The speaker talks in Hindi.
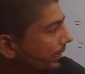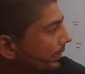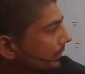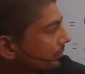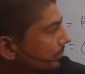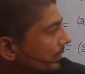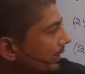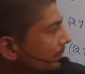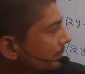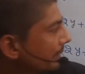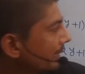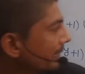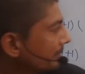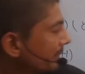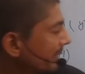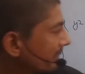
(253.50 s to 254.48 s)
ए स्क्वायर
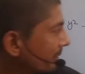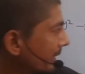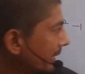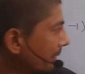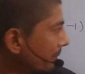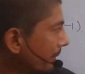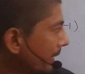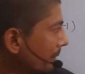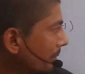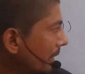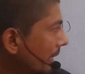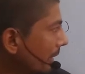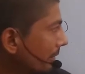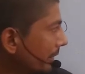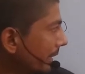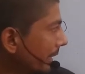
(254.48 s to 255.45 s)
माइनस बी स्क्वायर का
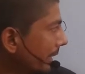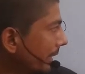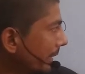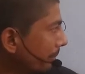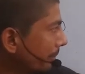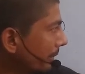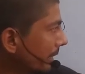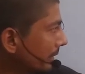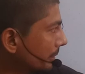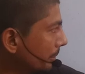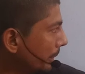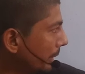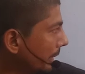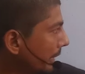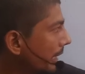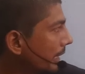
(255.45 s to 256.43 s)
फार्मूला होता है ए प्लस
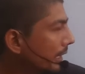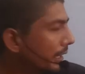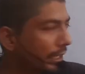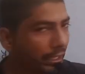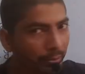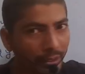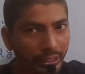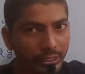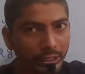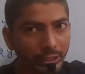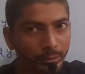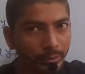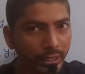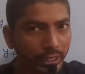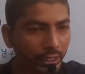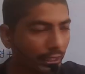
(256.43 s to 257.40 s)
बी ए
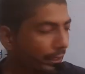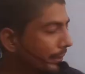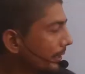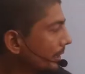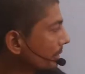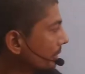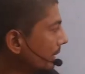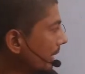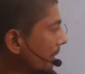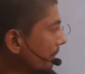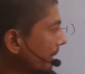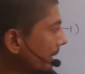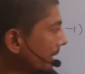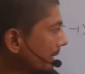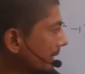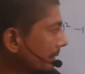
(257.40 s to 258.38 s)
माइनस बी तो यहाँ
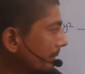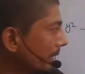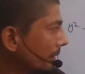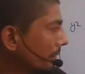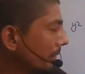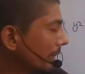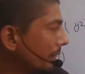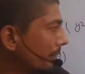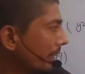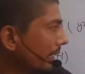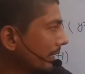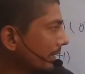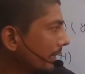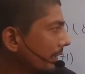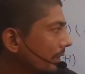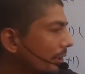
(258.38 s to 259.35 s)
पर ए की वैल्यू है
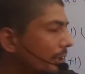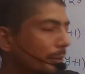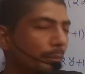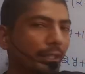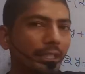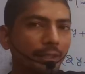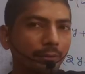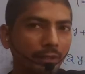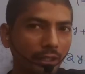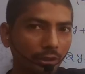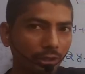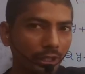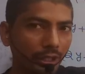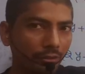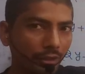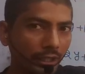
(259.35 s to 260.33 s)
वाई और बी की
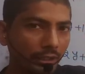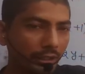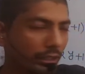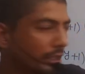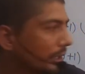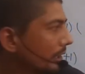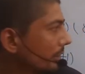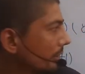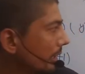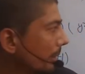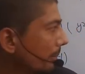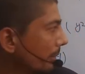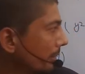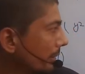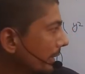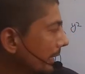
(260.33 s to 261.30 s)
वैल्यू है वन तो यहाँ
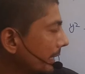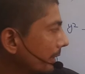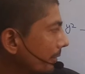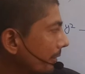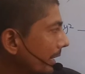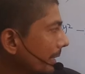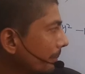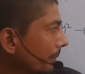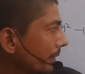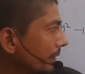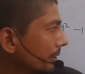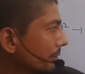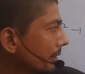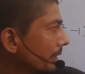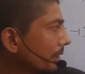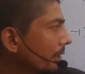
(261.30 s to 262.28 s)
पर हो जाएगा वाई
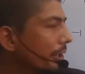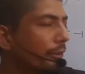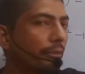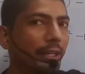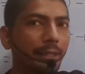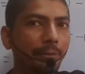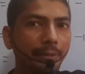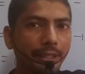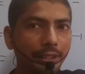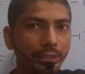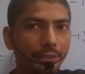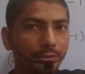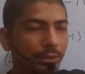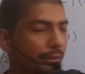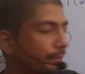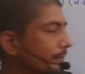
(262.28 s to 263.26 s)
प्लस वन और वाई
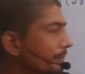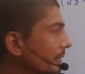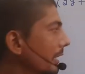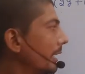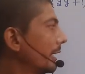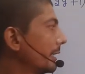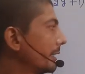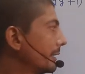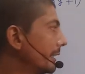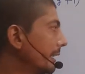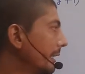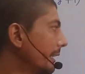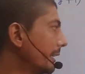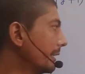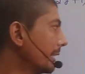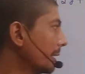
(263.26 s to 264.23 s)
माइनस वन
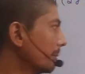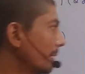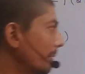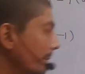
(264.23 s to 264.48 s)
ही टर्म